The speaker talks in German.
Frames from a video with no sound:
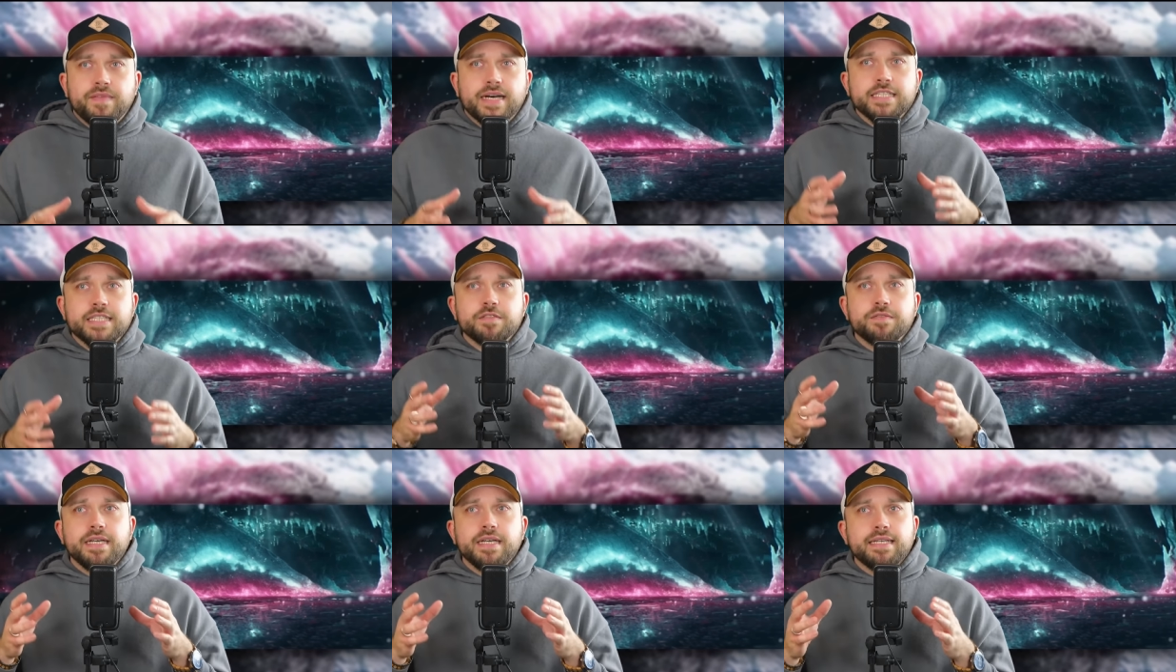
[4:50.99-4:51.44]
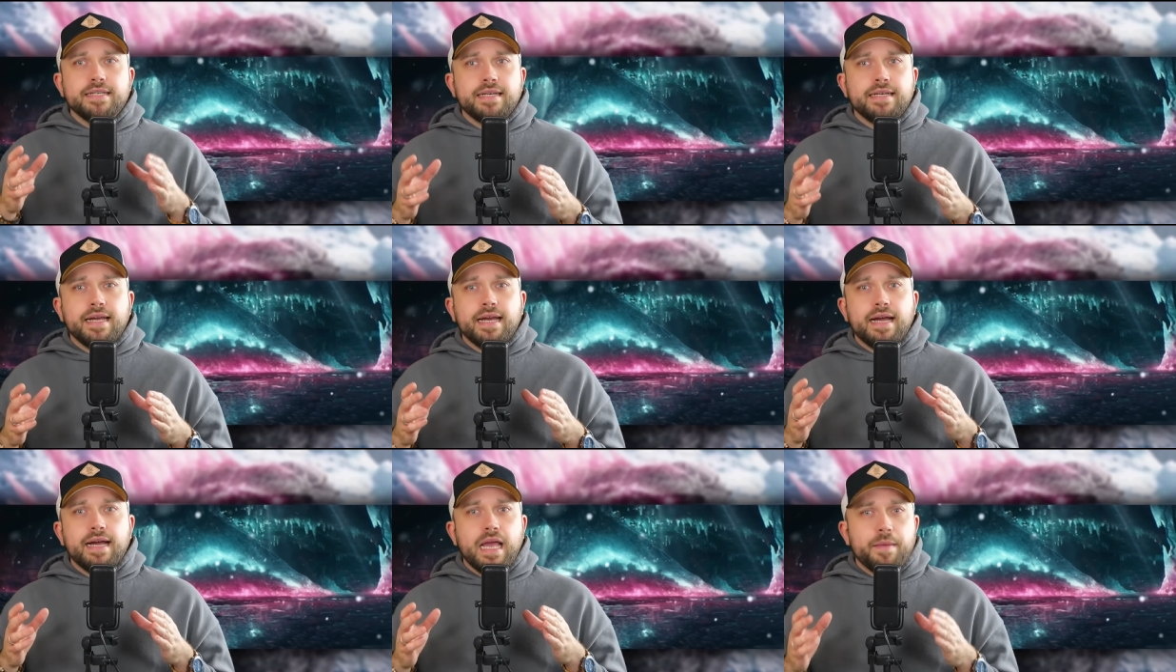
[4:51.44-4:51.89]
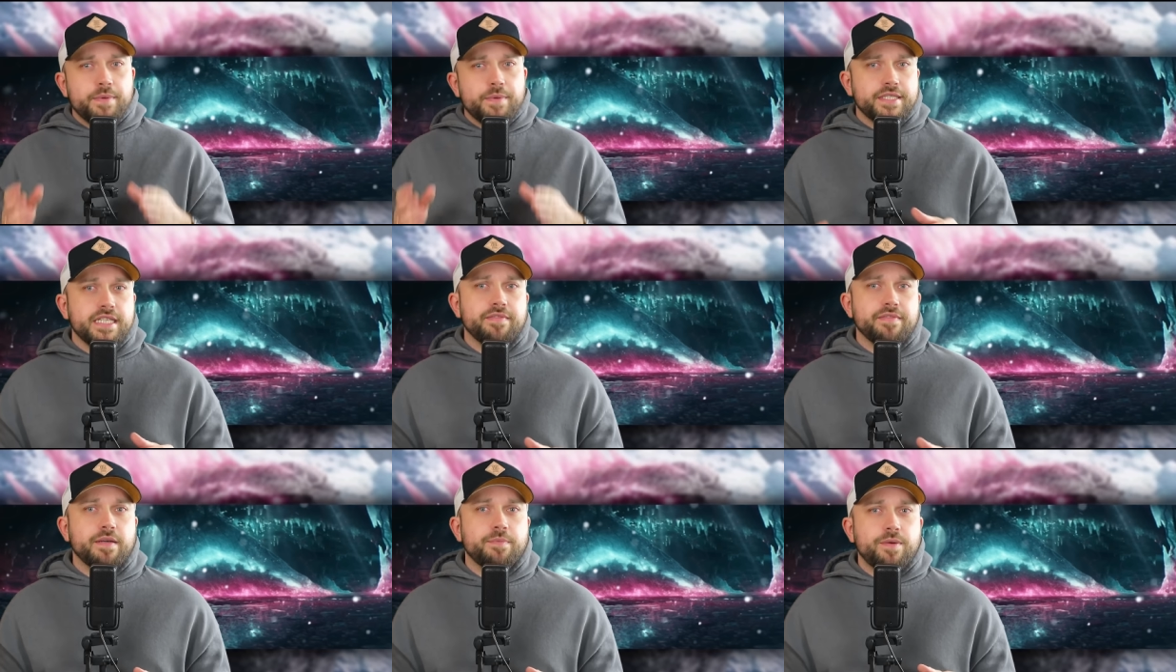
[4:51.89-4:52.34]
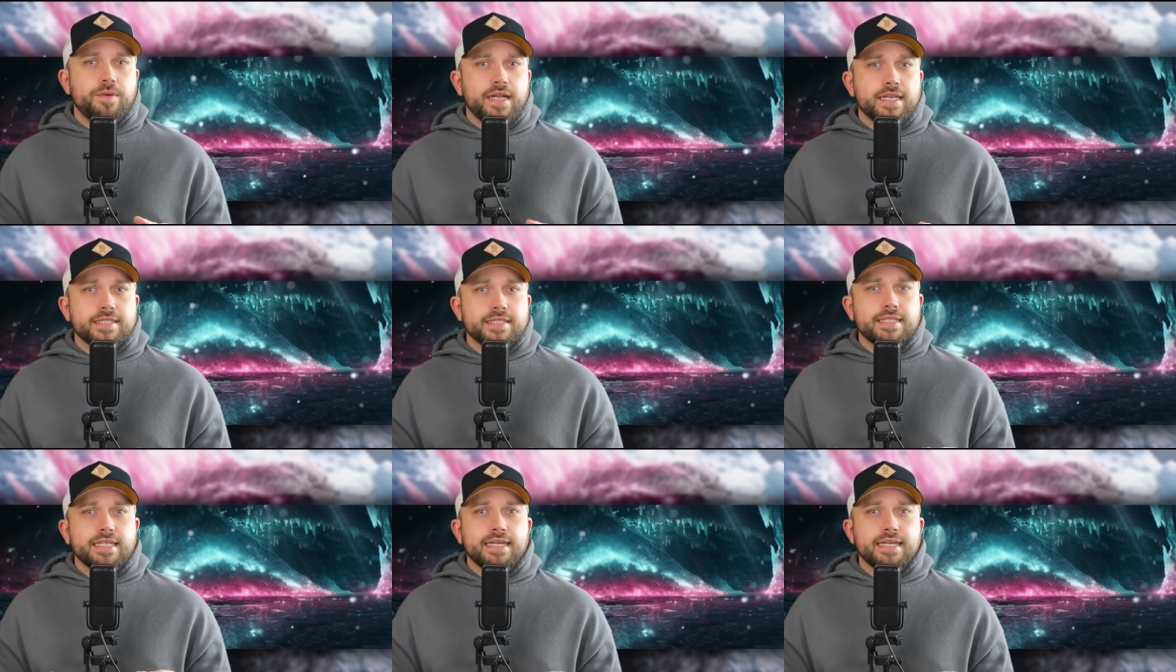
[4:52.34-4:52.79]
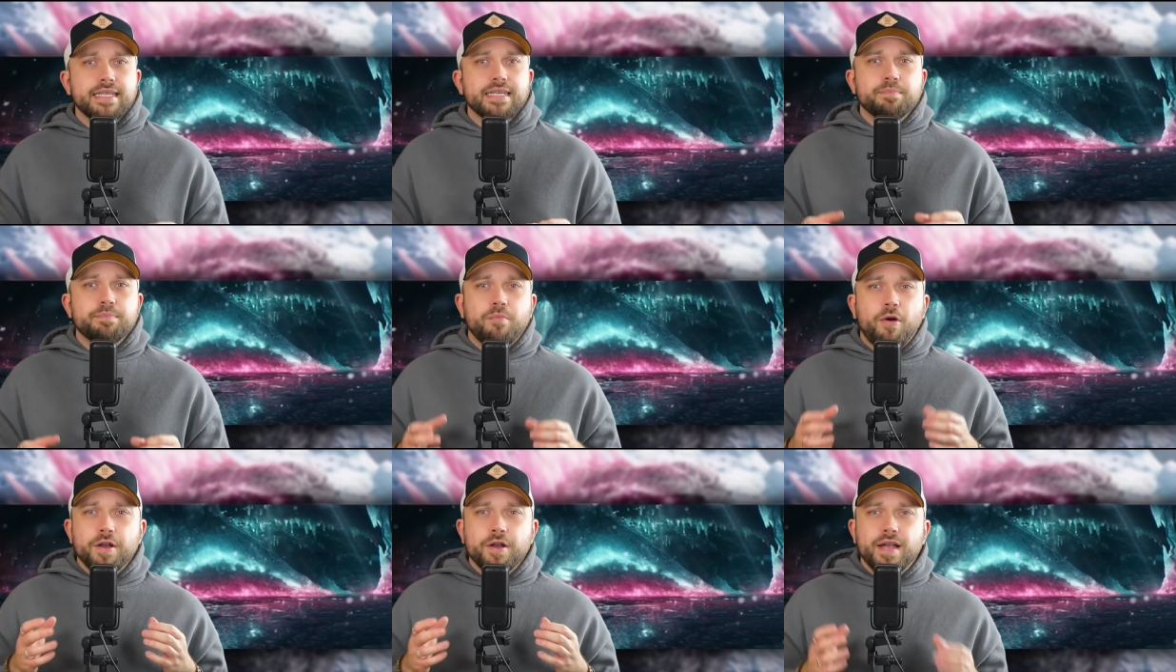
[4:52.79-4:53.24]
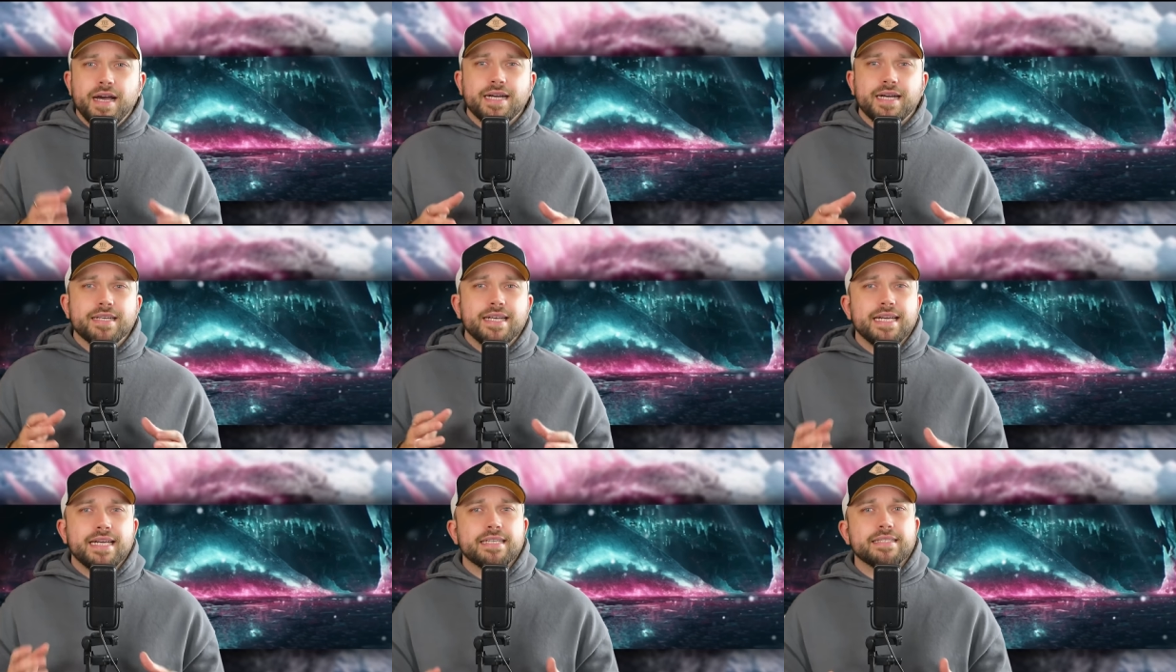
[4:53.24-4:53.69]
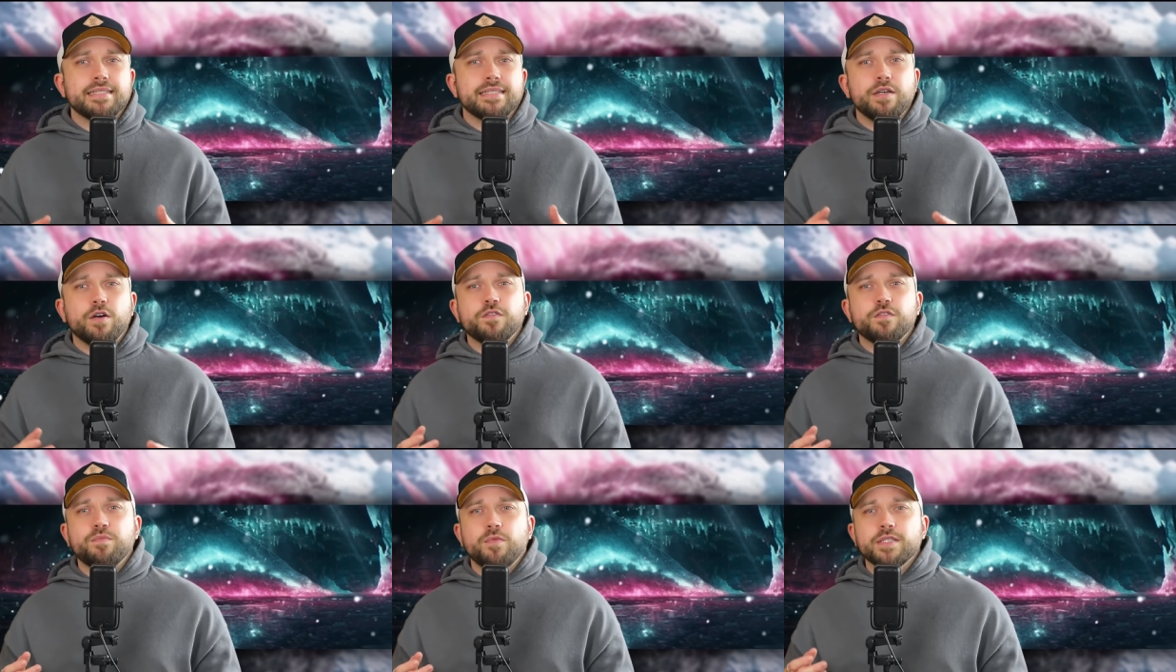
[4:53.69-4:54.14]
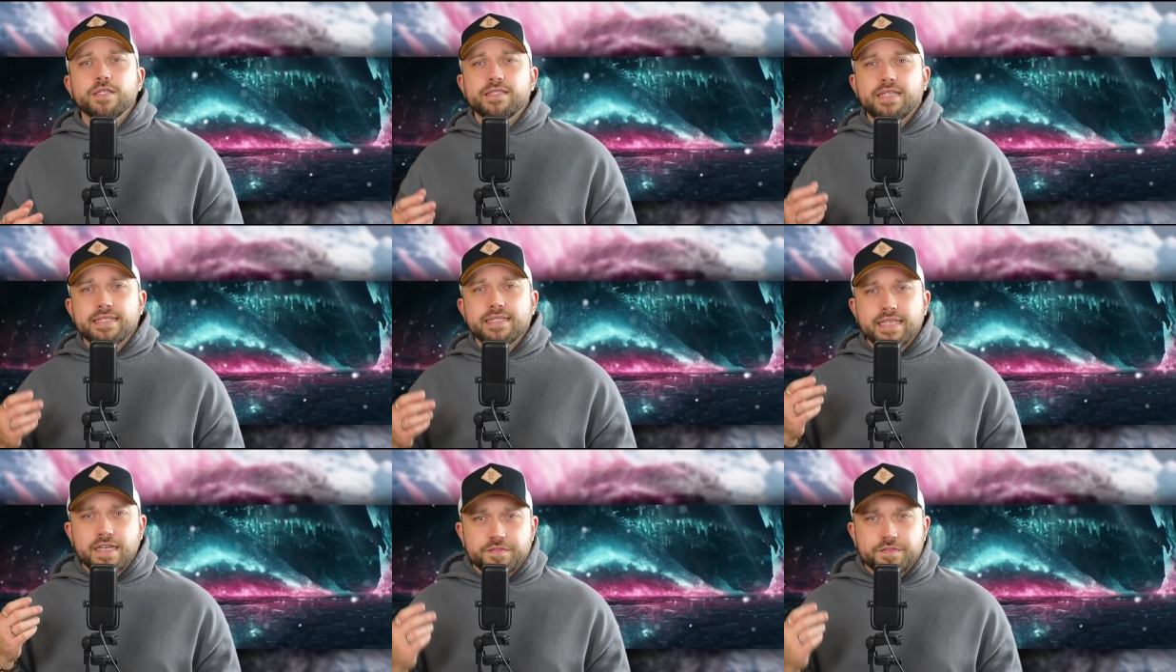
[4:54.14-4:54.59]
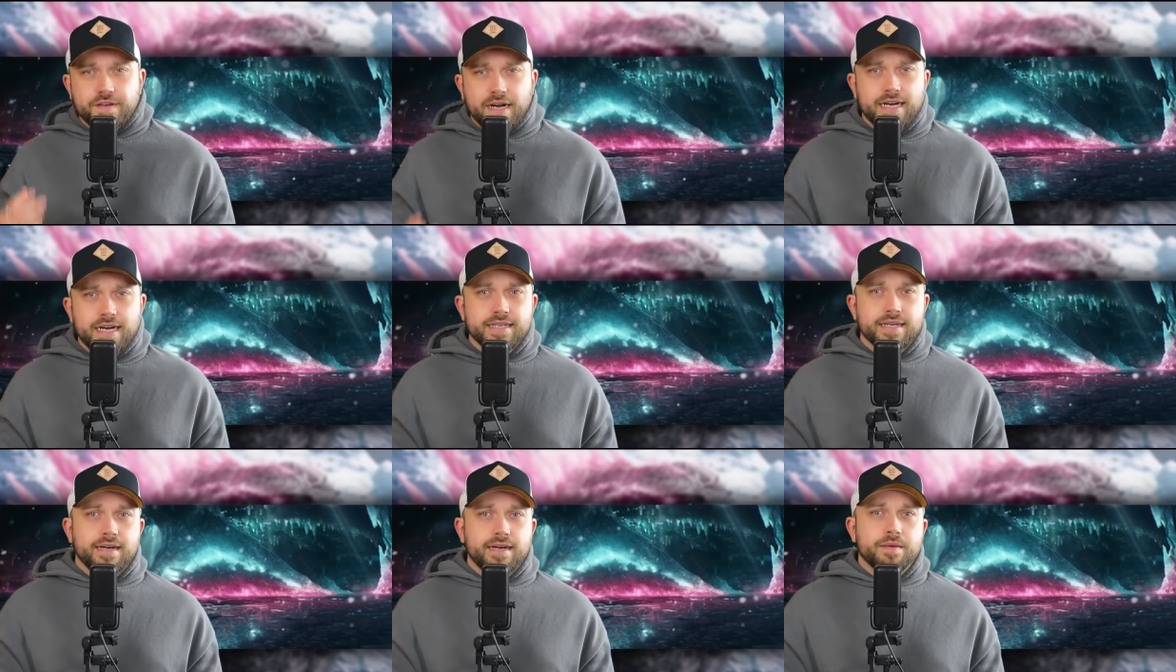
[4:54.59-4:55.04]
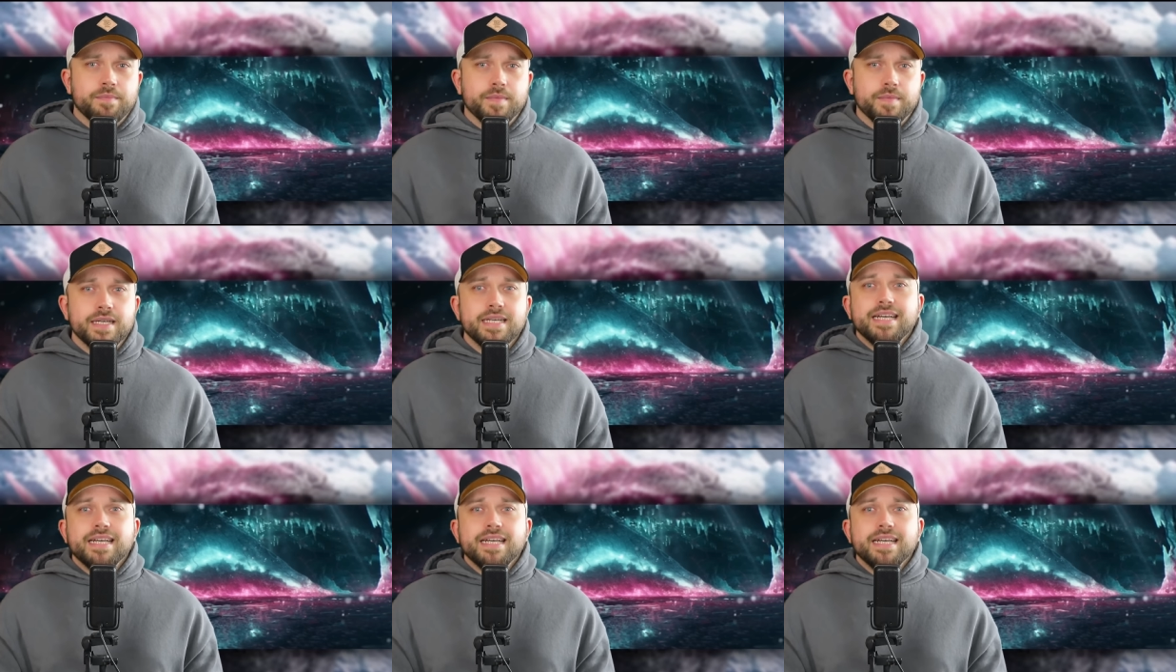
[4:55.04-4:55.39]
was wir in der Apple TV Plus Serie Monarch Legacy of Monsters erfahren haben.